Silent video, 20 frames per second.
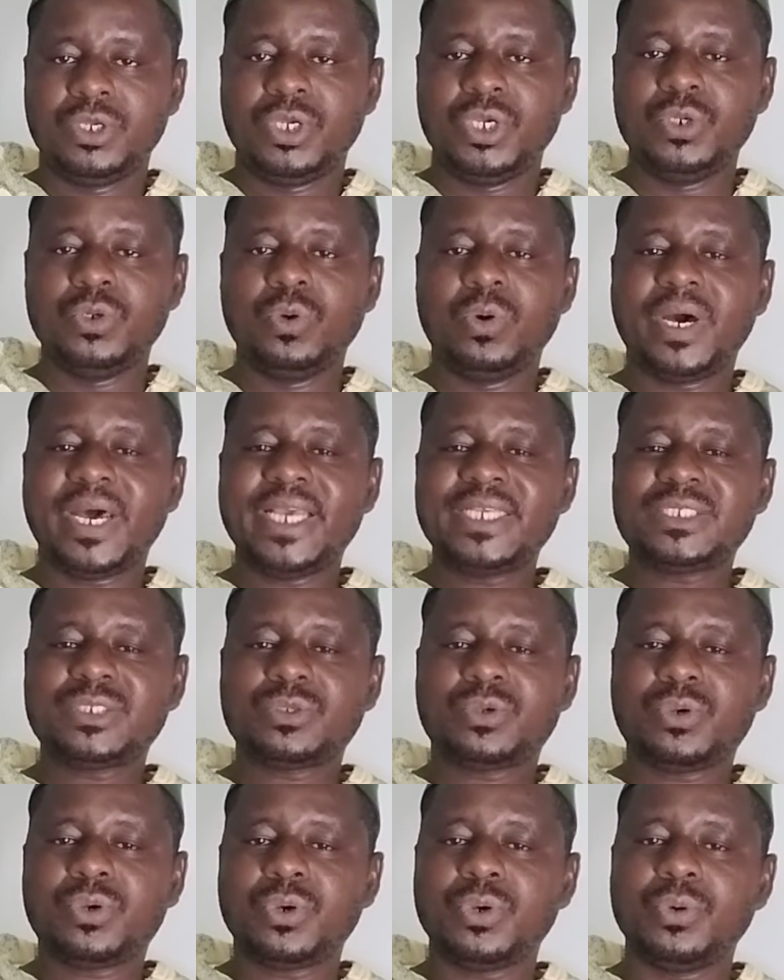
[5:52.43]
Il nous
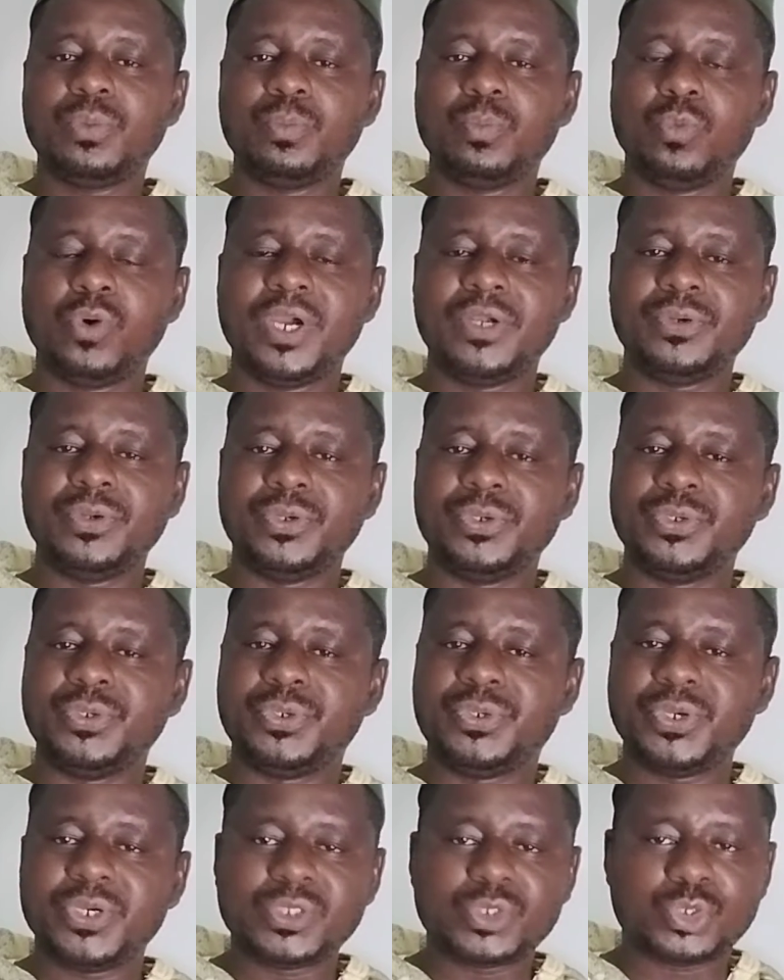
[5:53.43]
reste que moins de
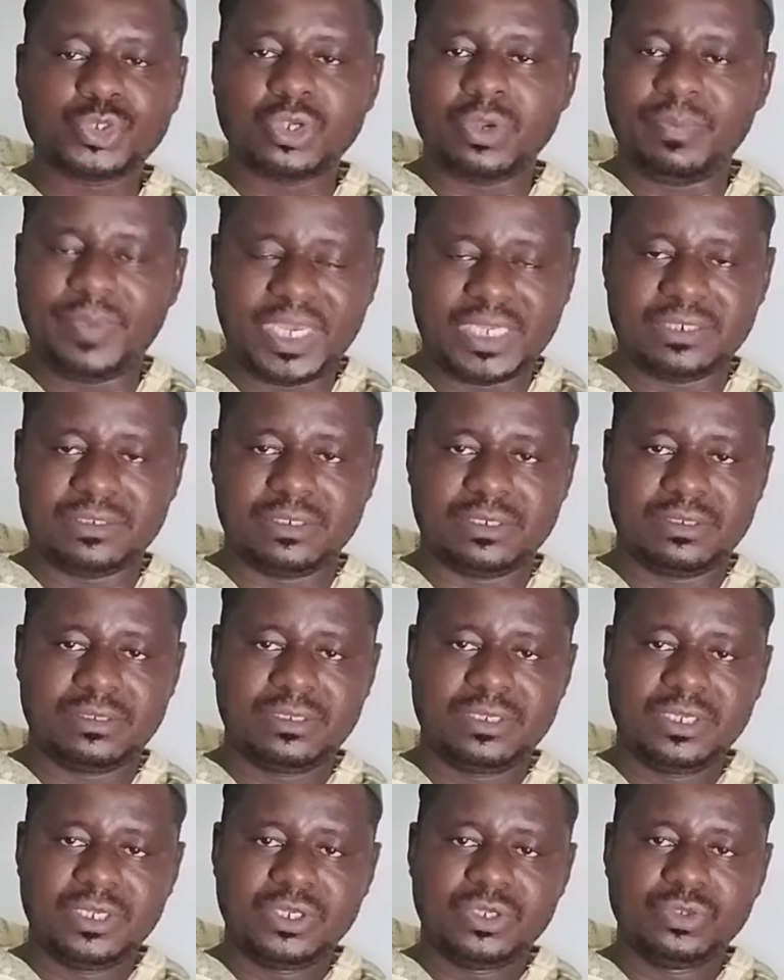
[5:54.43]
deux semaines.
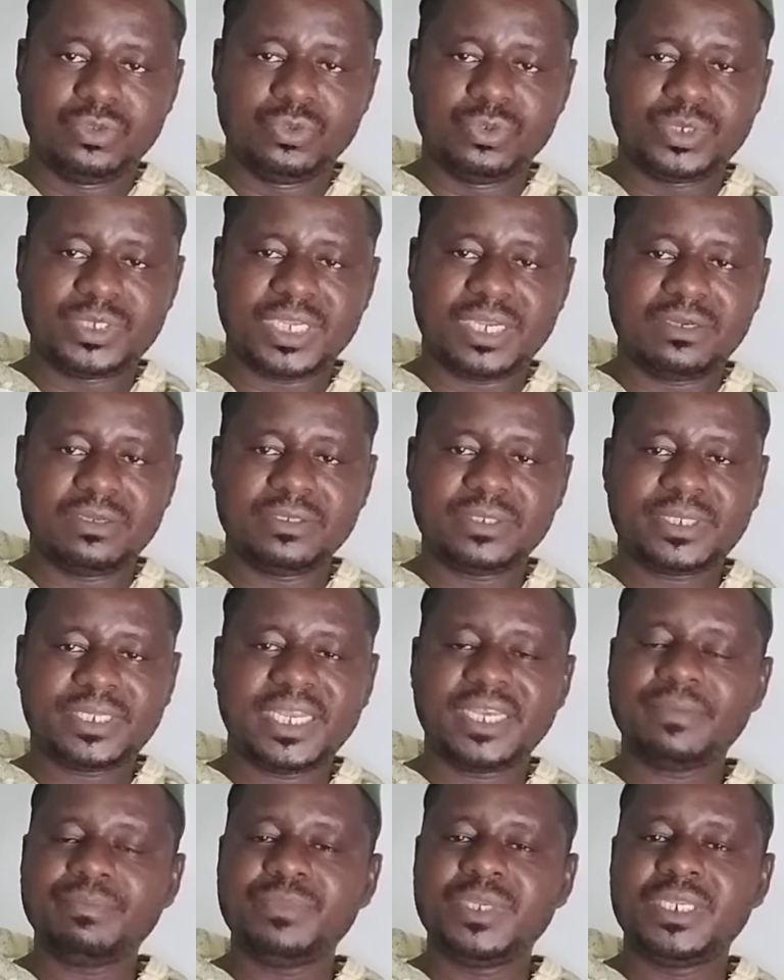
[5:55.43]
Nous allons
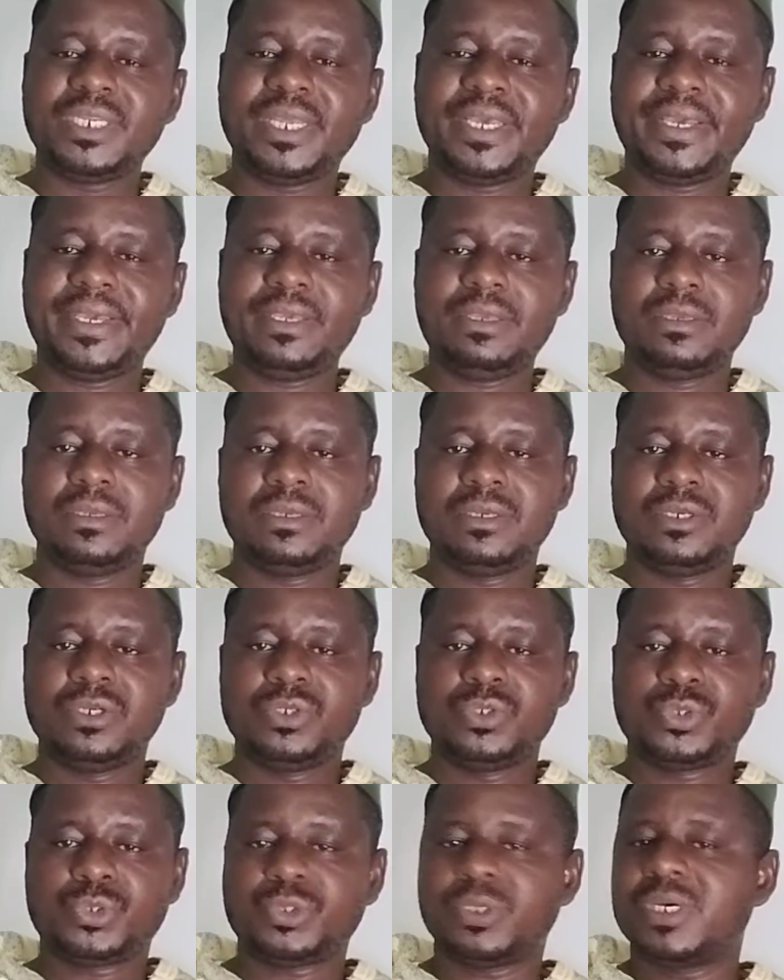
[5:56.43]
terminer
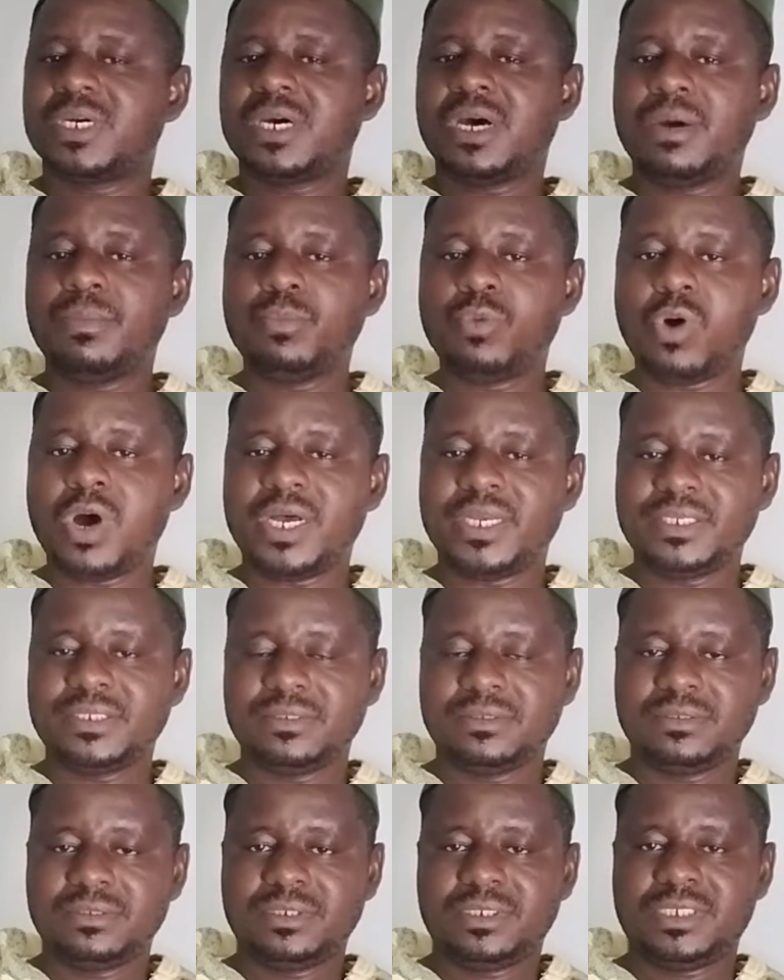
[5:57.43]
ce grand mois
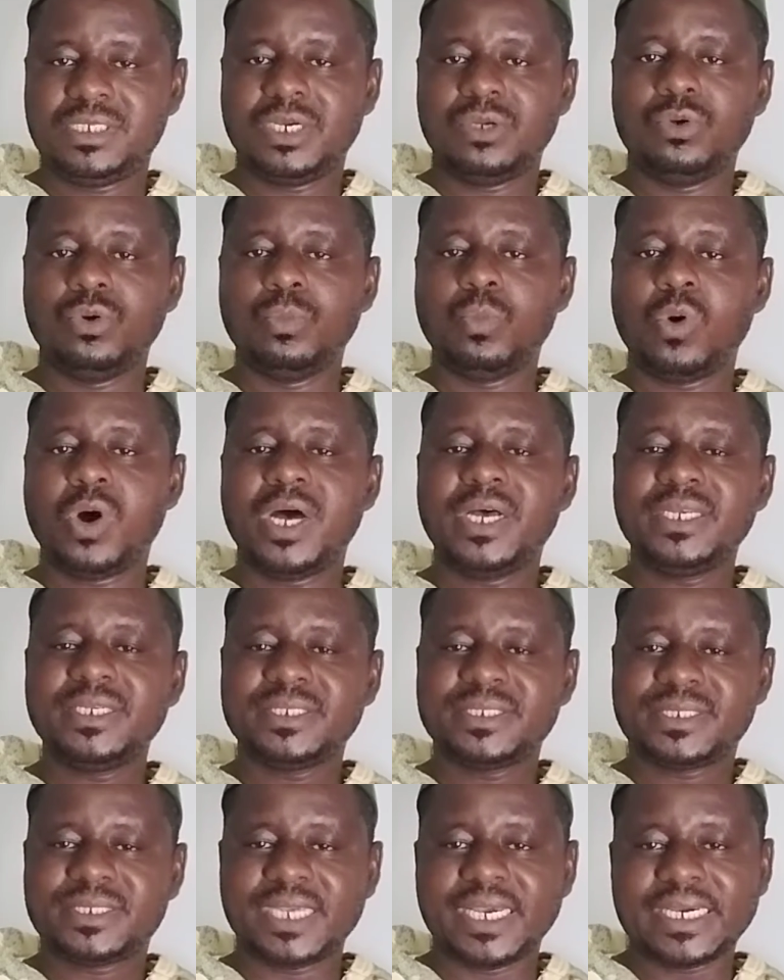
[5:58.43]
qui est le mois
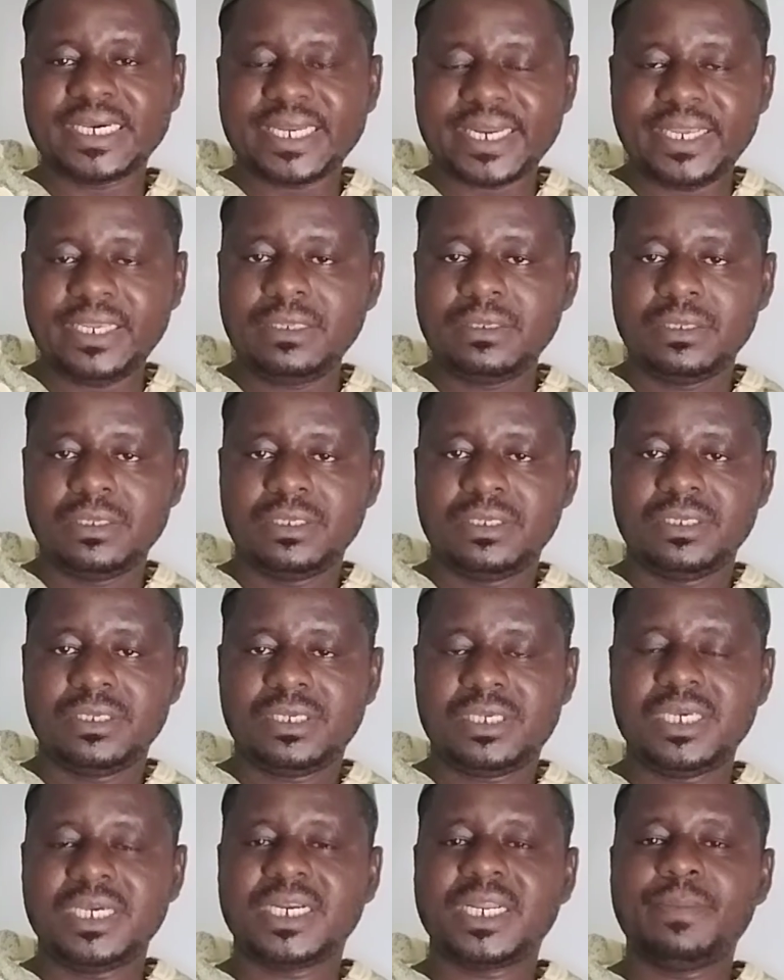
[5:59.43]
sacré
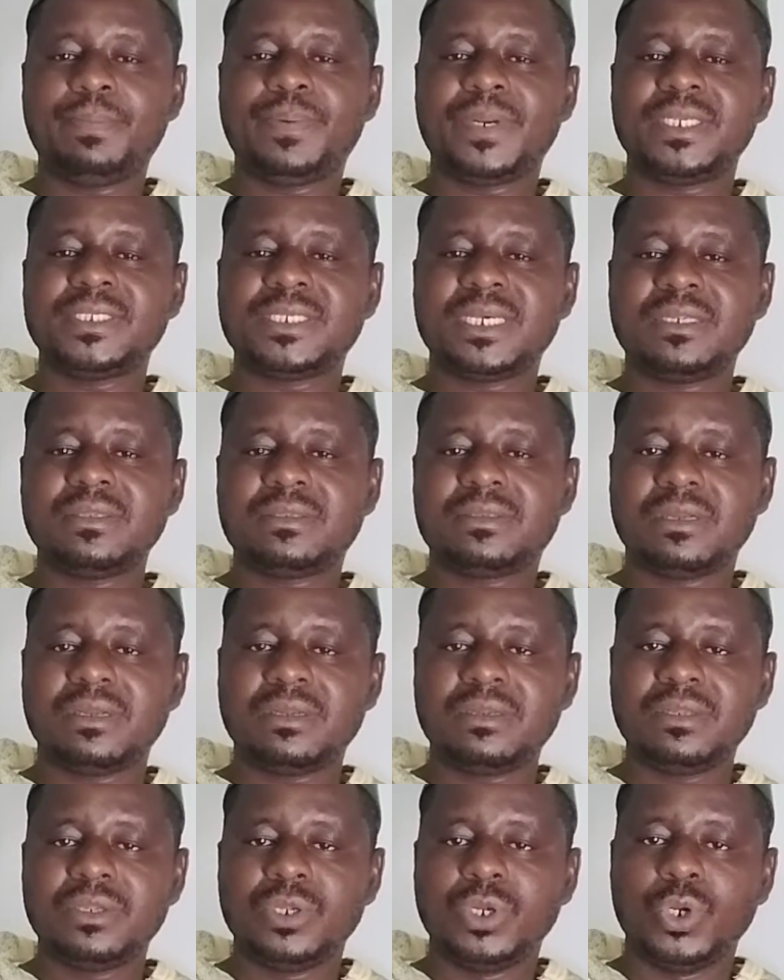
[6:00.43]
qui représente
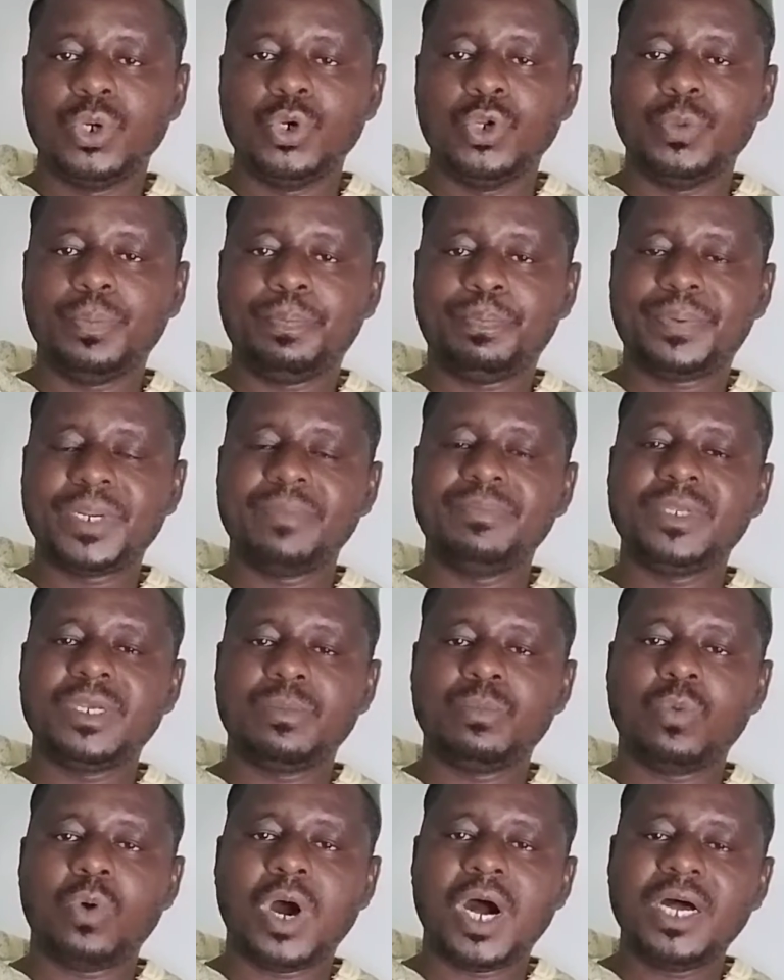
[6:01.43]
le premier
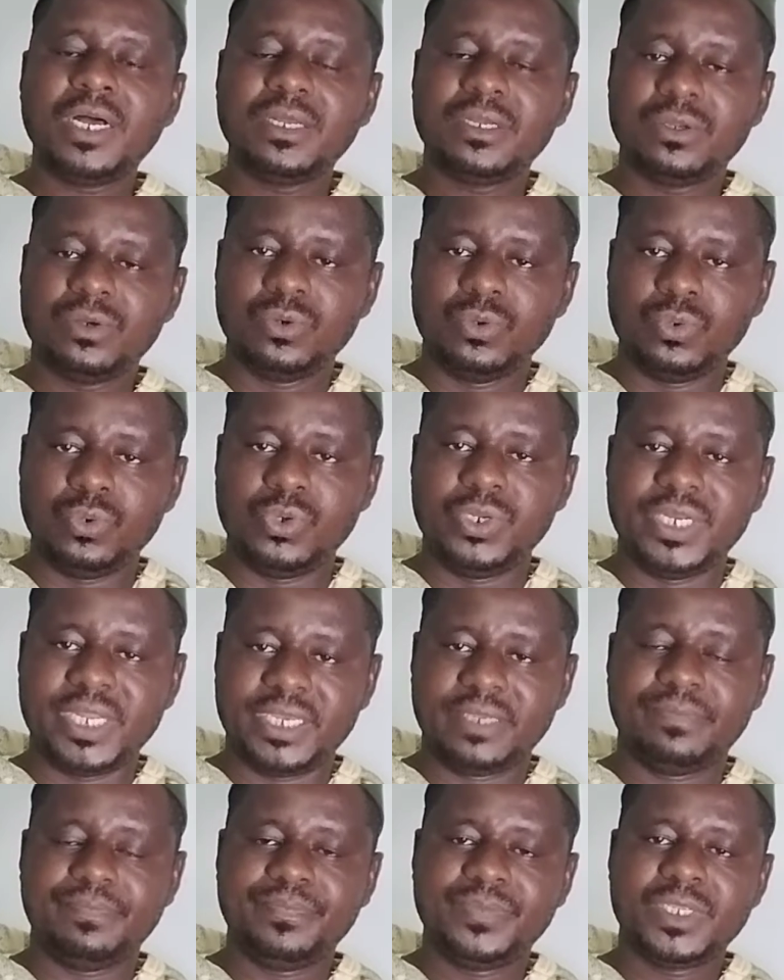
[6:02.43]
mois
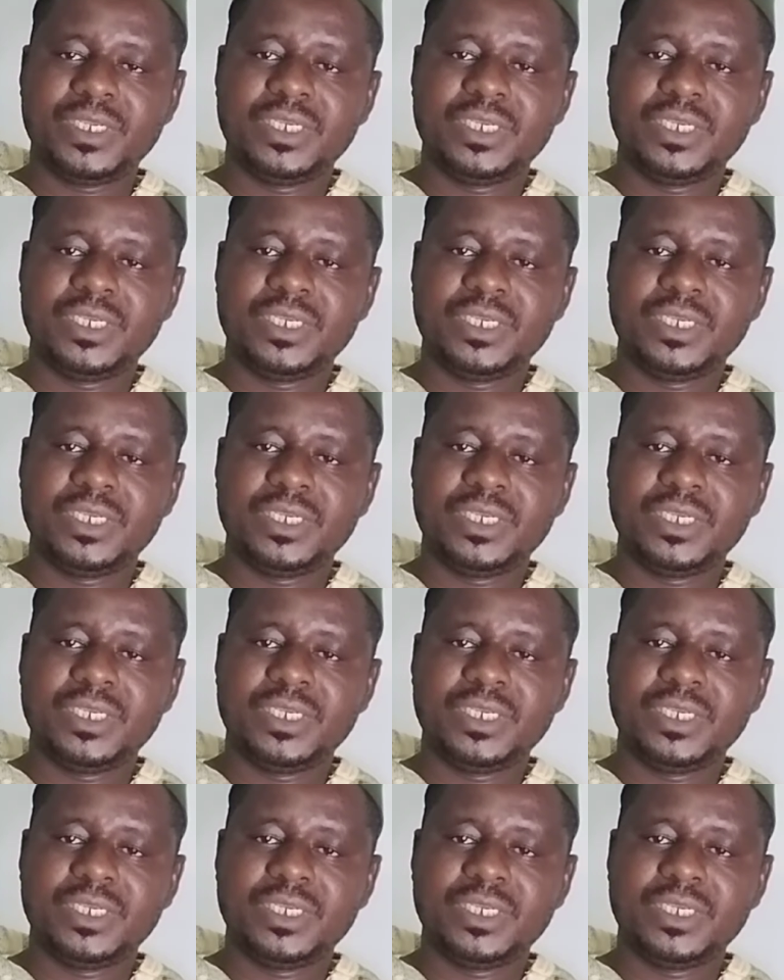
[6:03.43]
lunaire.